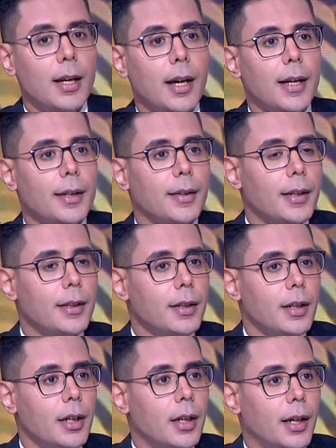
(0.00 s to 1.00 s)
أيضا
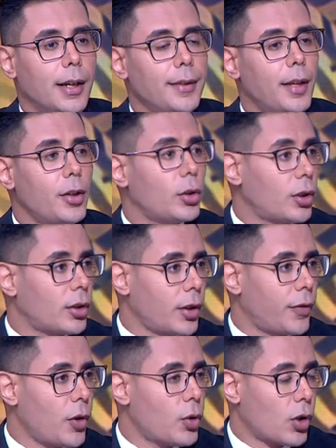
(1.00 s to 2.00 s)
عند نقطة
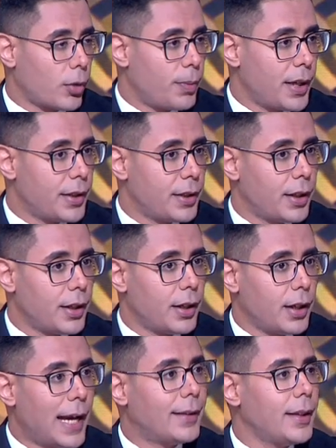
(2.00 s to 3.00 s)
تفوق بين
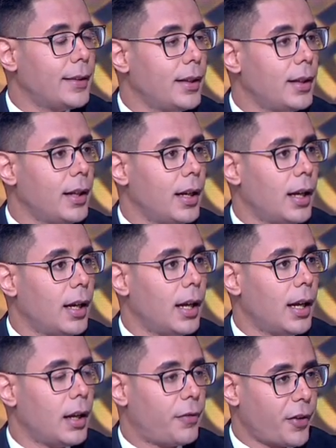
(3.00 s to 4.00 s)
عديد
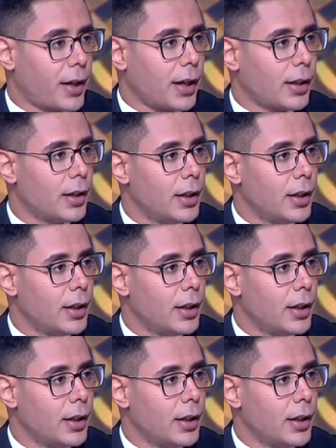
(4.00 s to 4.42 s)
الفرق